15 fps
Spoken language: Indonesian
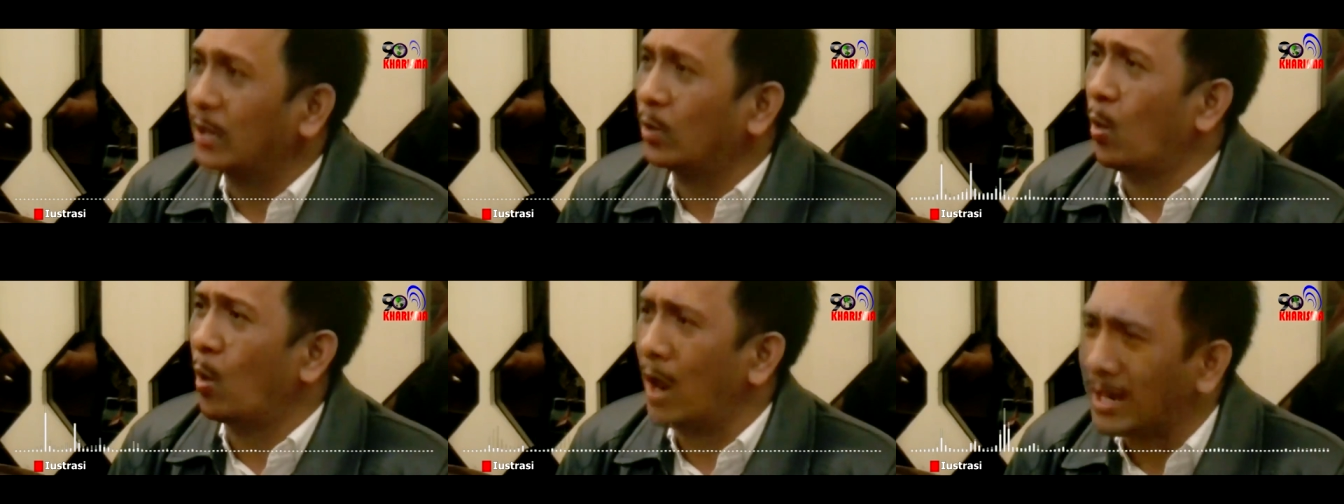
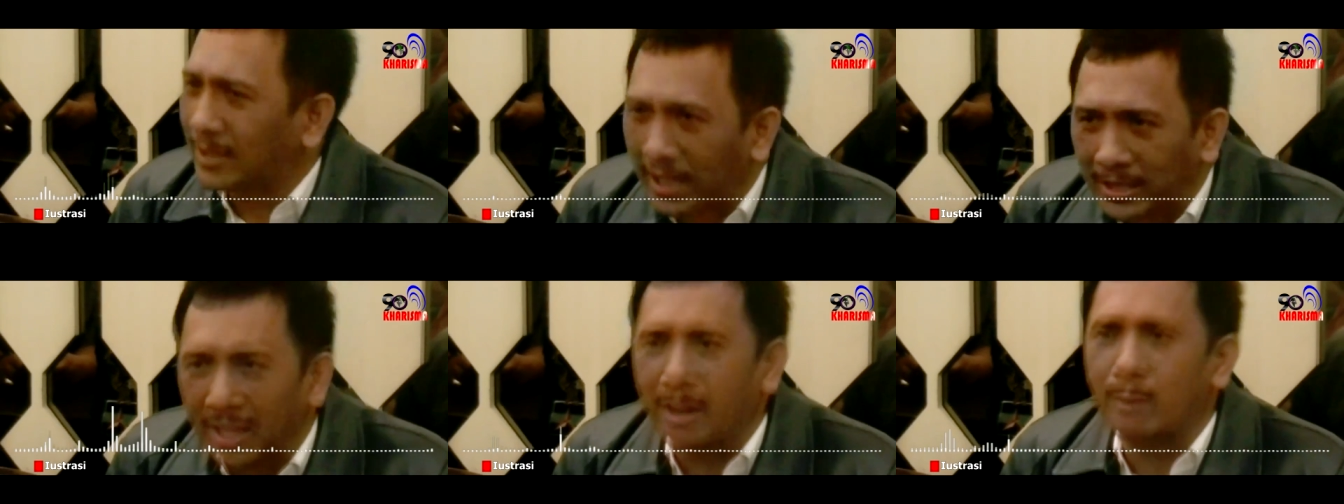
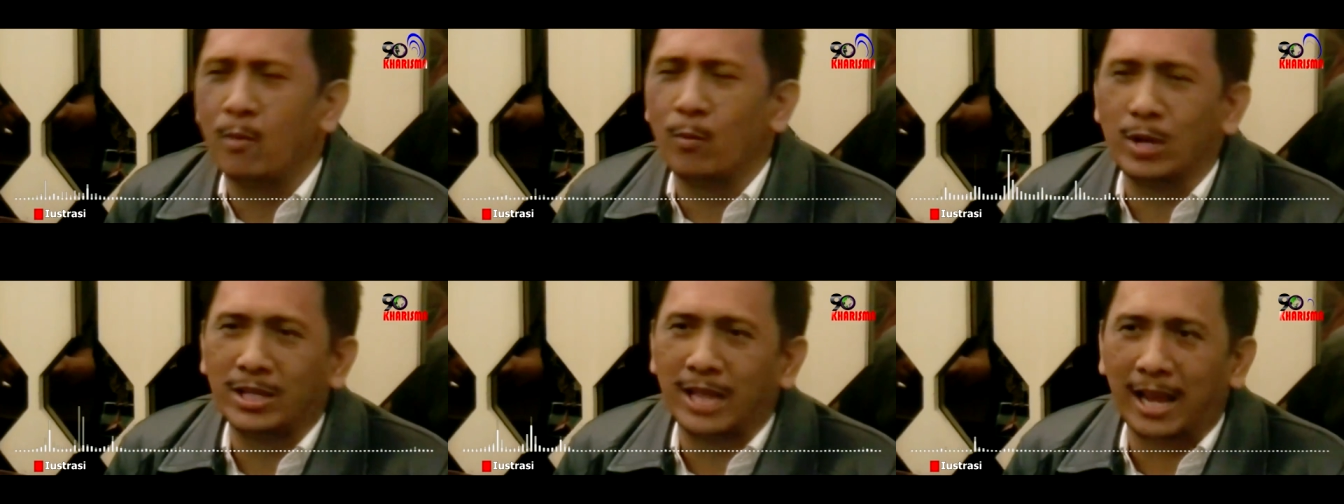investasi
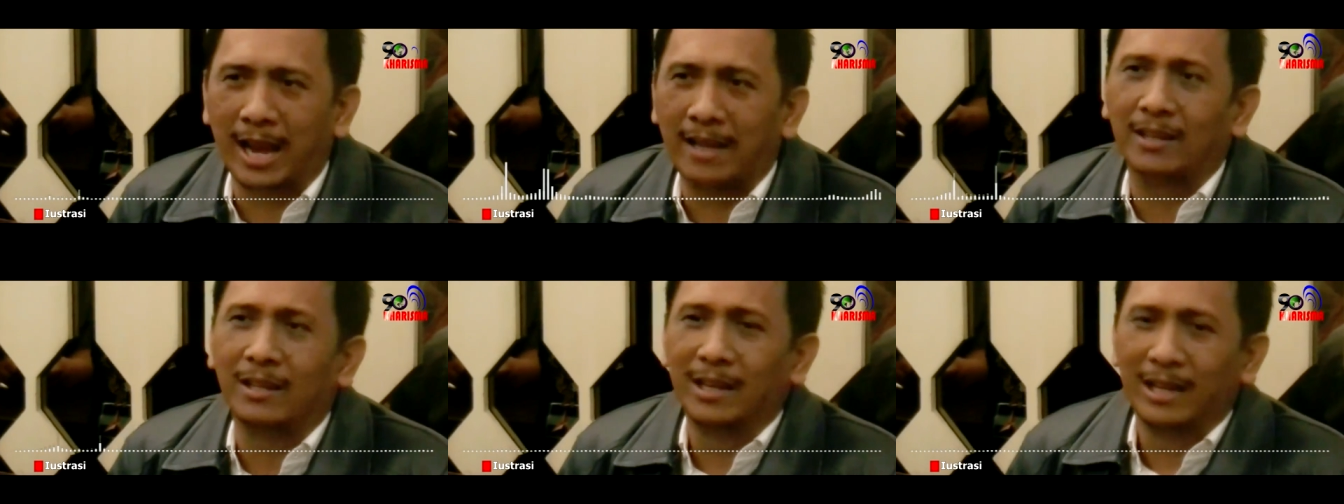
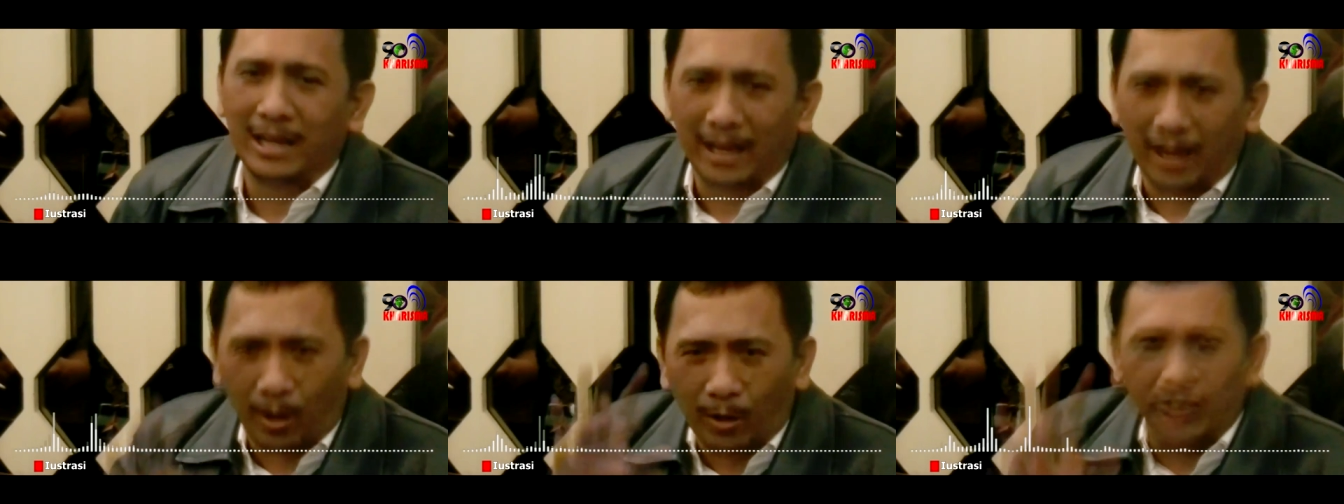politik
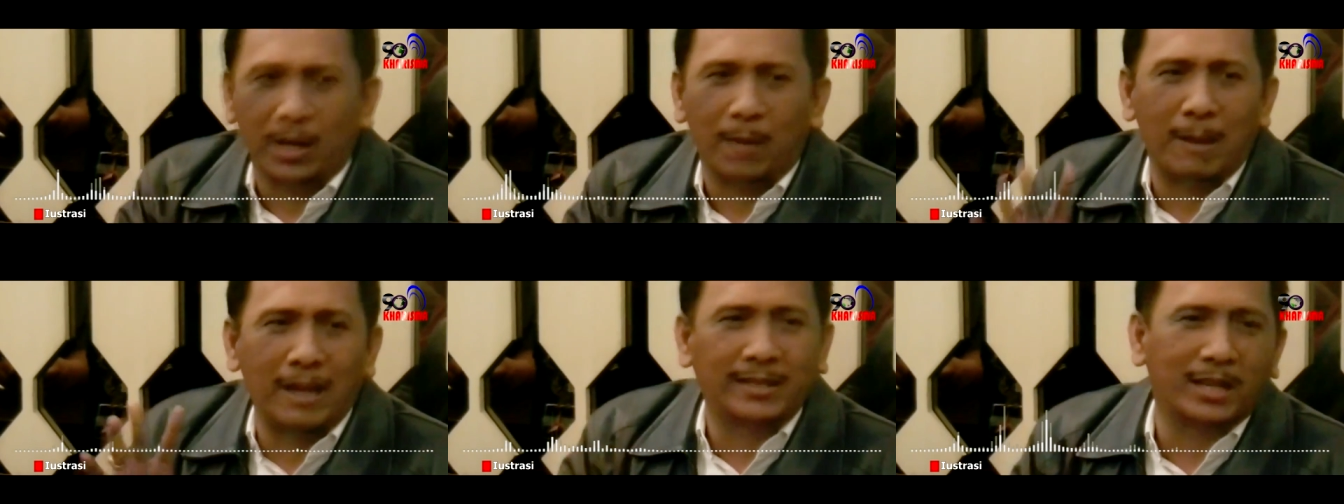lebih
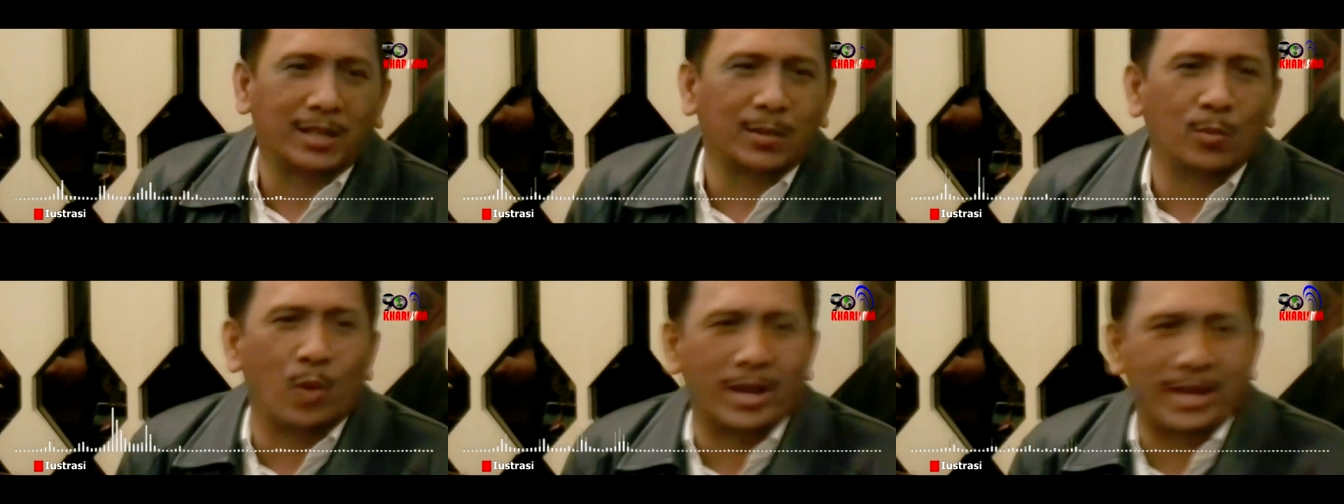banyaklah
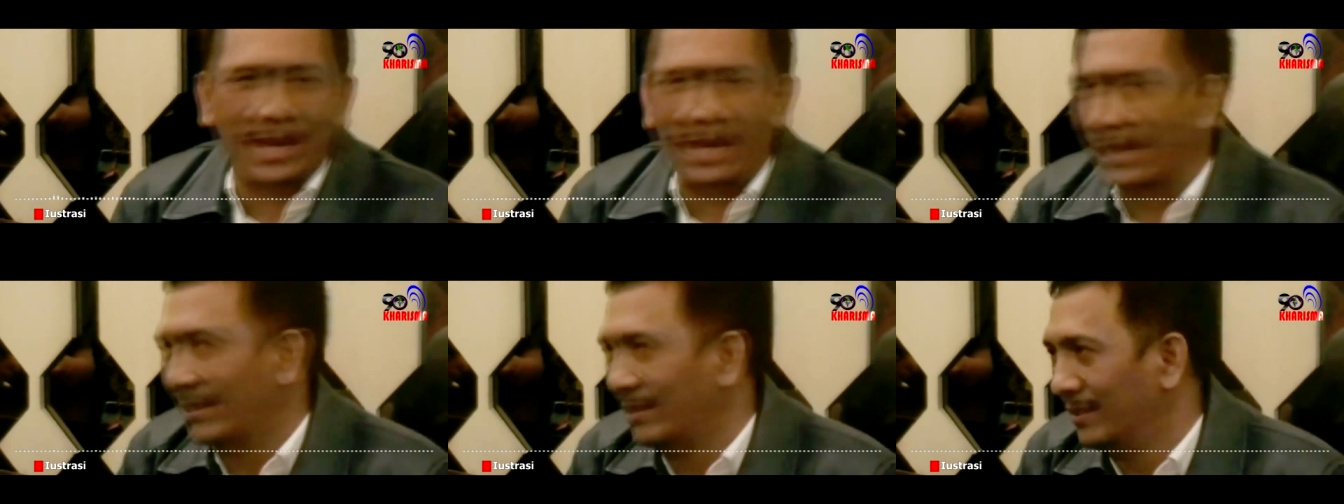ya.
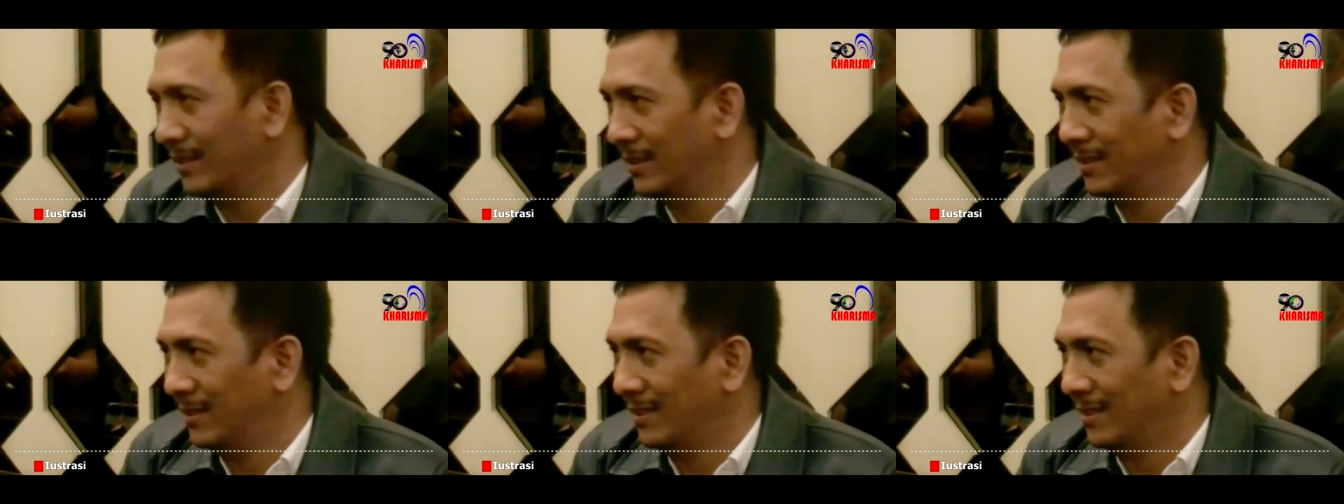
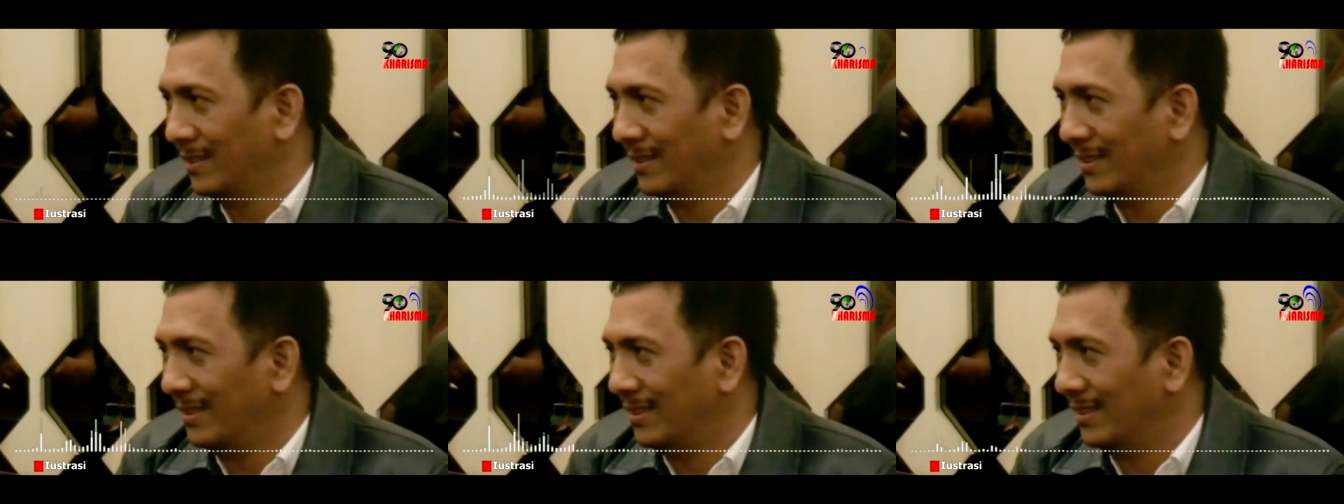
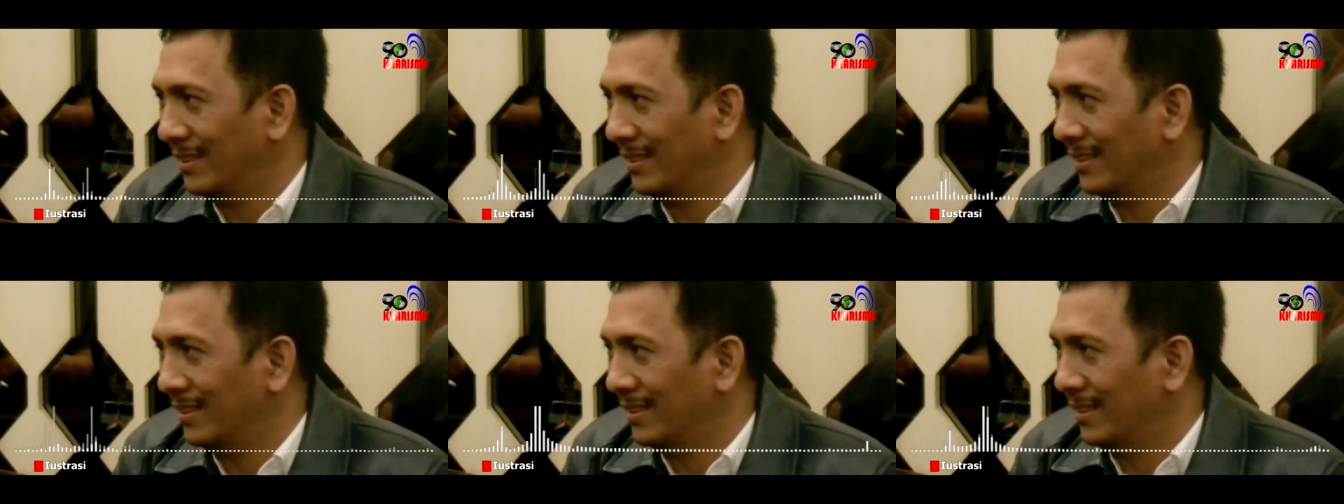Dari
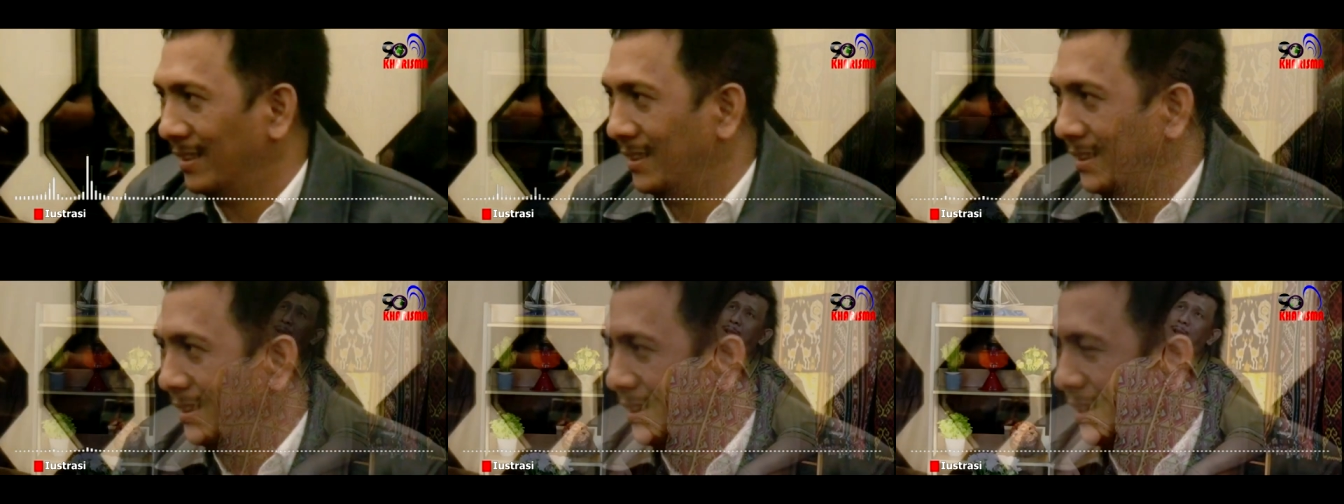ide,